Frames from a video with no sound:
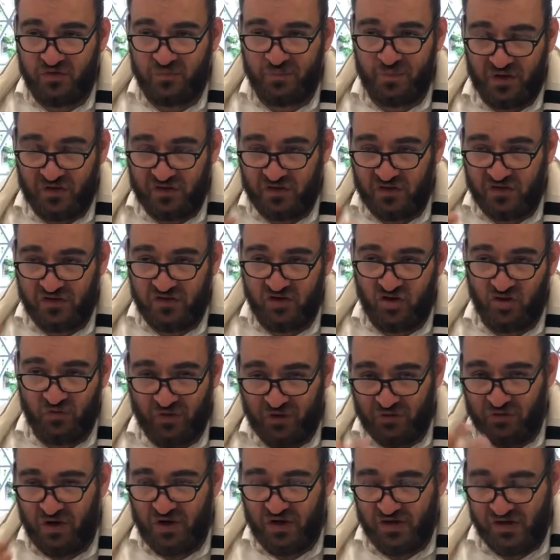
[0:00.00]
pas des dix
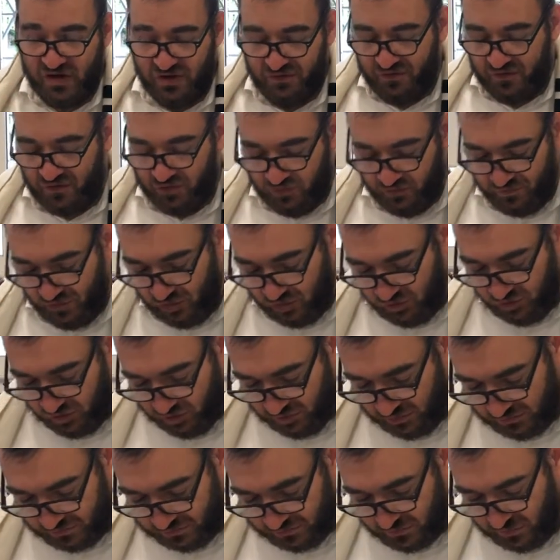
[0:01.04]
commandements, il y avait une nouvelle odeur.
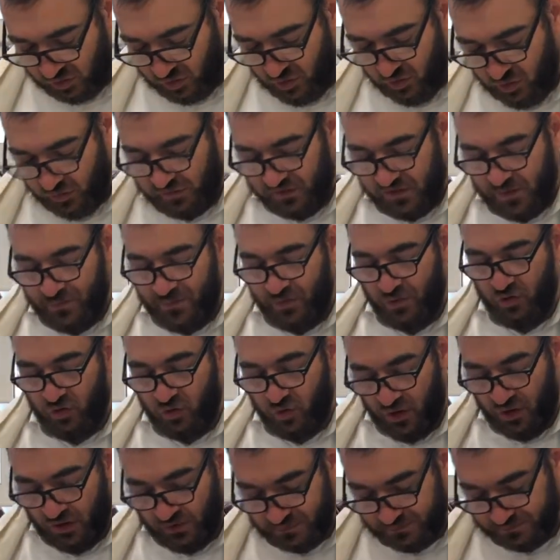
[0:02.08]
Aussi
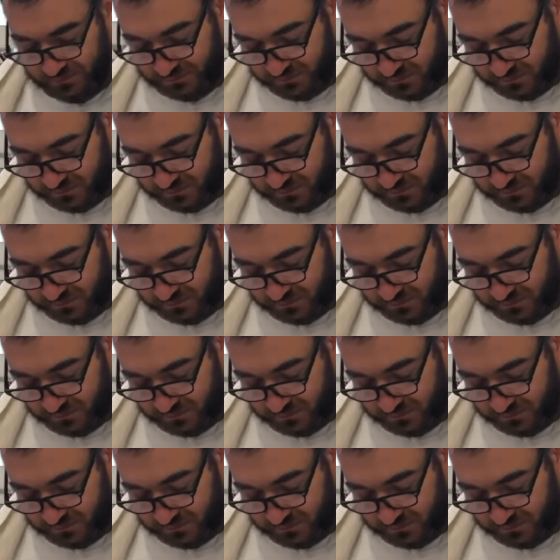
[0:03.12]
pourquoi,